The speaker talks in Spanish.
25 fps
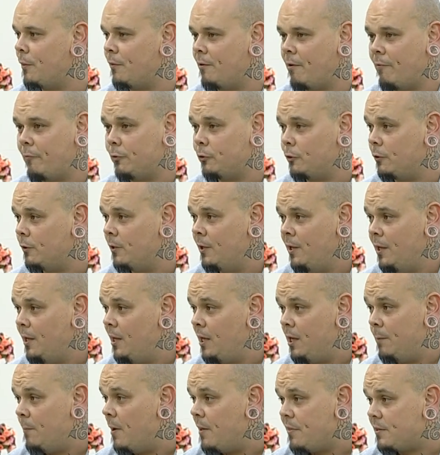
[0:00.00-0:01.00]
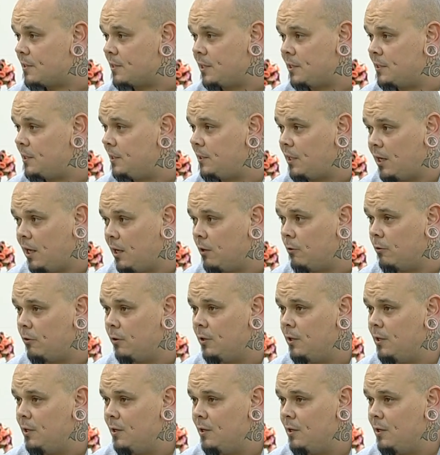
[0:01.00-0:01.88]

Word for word: hacer una foto, y me dices que sí, te la hago.